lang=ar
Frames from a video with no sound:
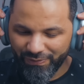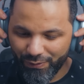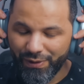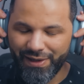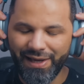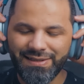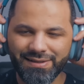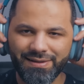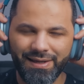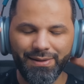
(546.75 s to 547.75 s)
اوكي انا عايز
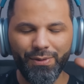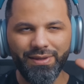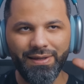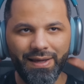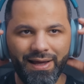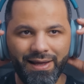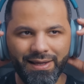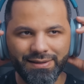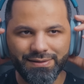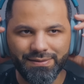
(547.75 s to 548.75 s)
دلوقتي
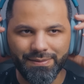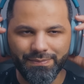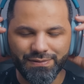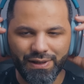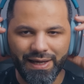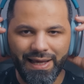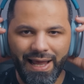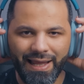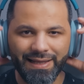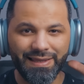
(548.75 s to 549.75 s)

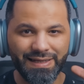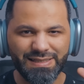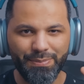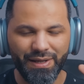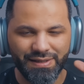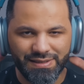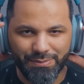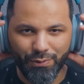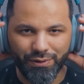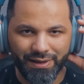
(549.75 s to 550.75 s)
شغاله على الترانسبيرنسي
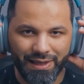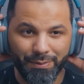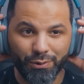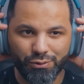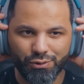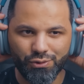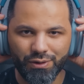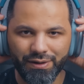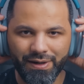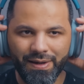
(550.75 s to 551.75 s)
مود تقريبا دوست
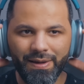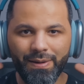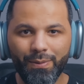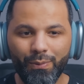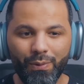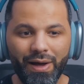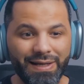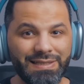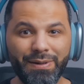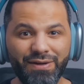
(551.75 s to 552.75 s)
الزرار
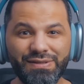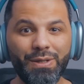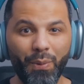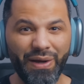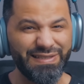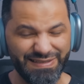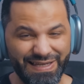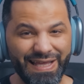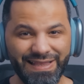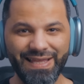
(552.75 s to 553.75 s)
وانا سامع نفسي
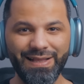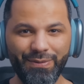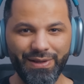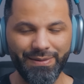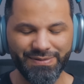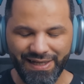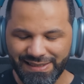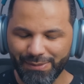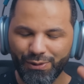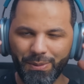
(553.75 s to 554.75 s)
كويس جدا دلوقتي بس انا
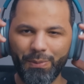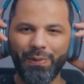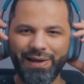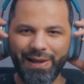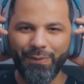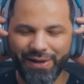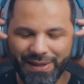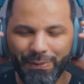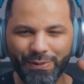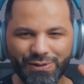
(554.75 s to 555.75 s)
عايز اربطها بالموبايل الاول
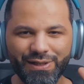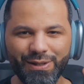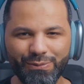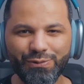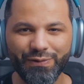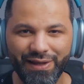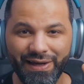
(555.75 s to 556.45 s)
كده مباشره ونشوف ايه اللي